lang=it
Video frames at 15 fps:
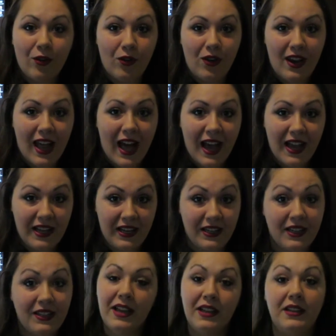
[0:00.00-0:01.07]

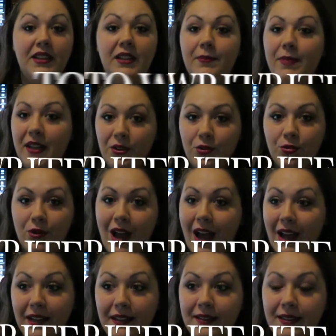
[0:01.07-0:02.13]
online di pay to
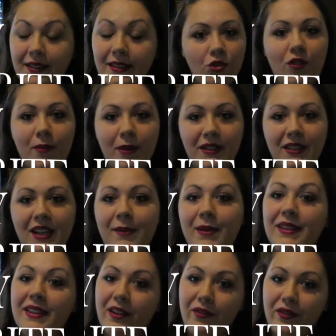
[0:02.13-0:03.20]
write dove
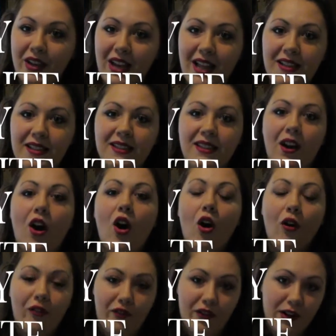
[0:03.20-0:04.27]
praticamente il freelance
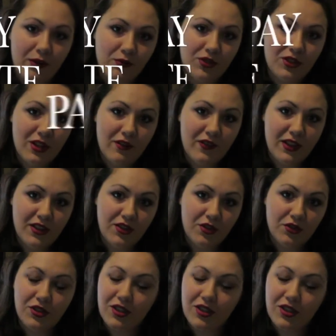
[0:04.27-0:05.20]
offre un servizio,